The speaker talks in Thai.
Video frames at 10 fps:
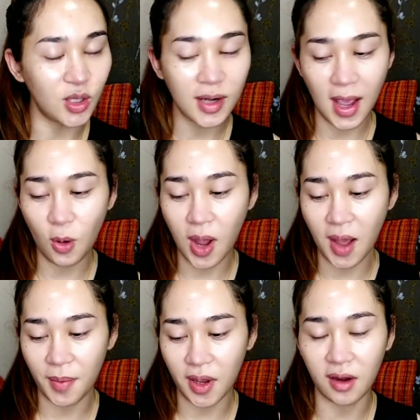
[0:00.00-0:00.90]
ต้องถามควา
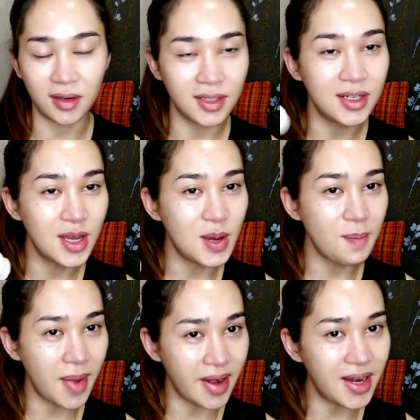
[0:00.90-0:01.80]
มไปก่อนคือ
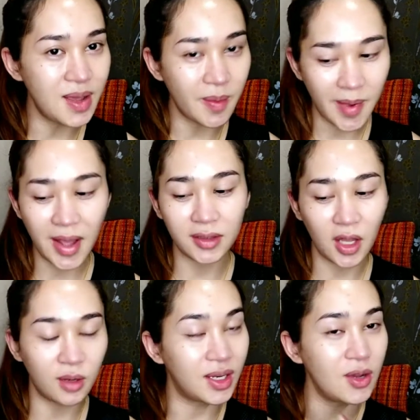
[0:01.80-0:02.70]
มันดีมากๆตอ
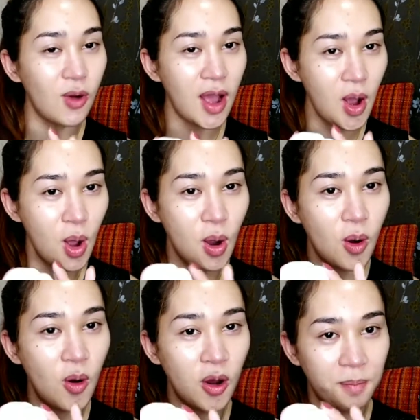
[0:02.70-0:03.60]
นที่ว่า
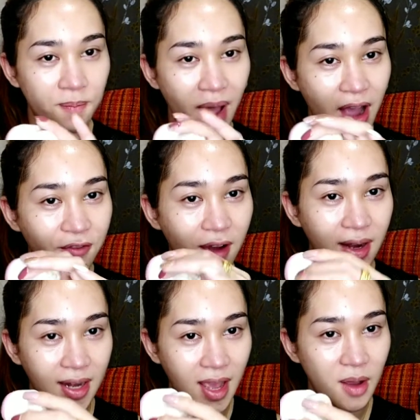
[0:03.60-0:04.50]
ขนแปรงฝั่ง
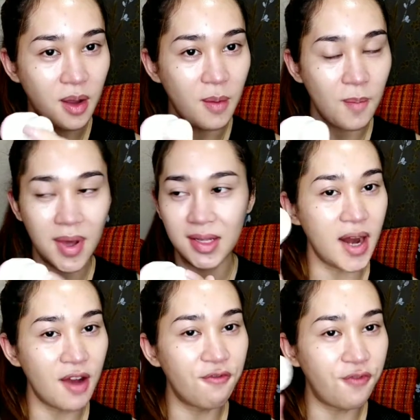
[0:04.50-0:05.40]
เนี้ยมั
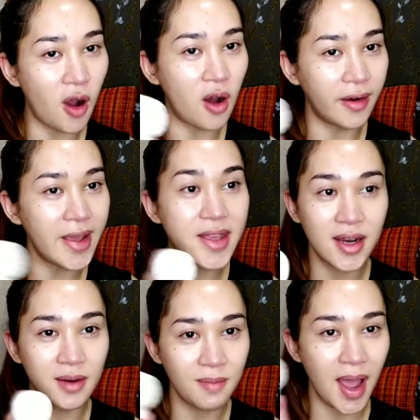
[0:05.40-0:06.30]
ทำฟองได้เย
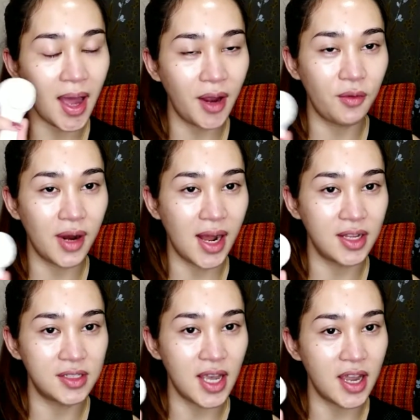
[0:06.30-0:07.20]
อะมากเลยเวลา
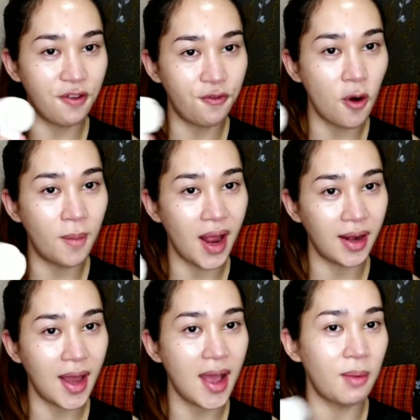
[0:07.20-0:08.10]
ใช้กับโฟมล้าง
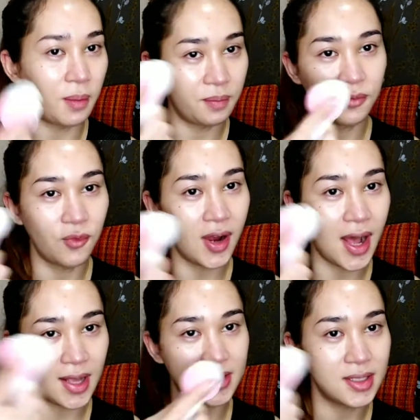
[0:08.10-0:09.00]
หน้าเว
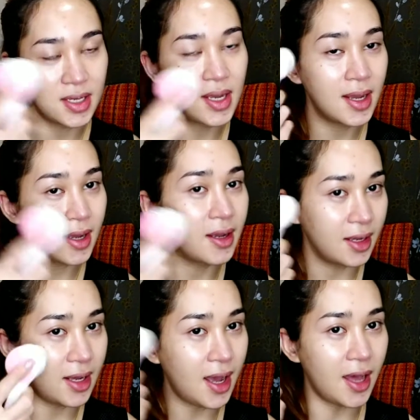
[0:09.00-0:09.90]
ลา
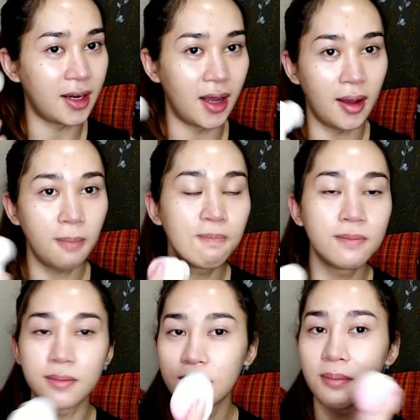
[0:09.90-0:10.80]
ขัด
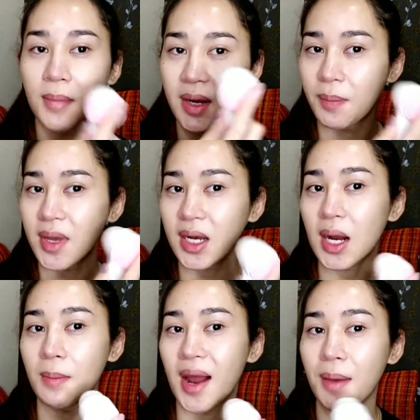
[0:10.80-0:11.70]
มันไม่
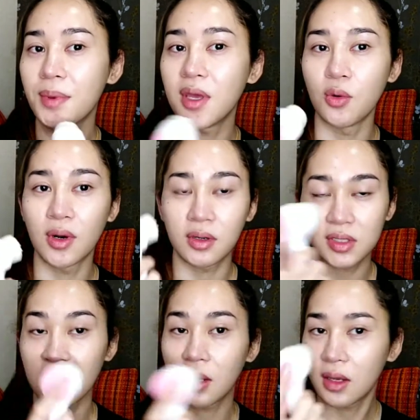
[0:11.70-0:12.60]
ทำลายผิวเรา
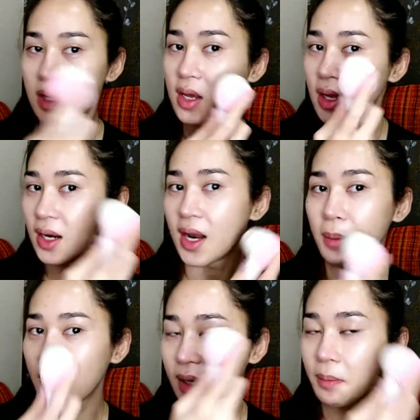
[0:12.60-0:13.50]
ใช้แล้ว
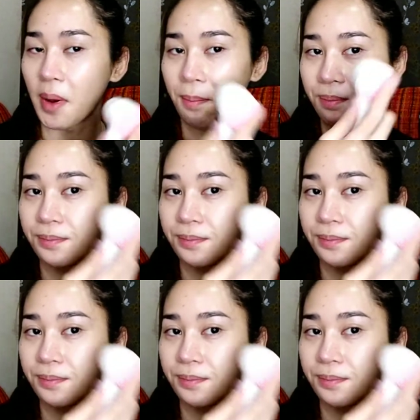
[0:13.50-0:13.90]
มันแบบ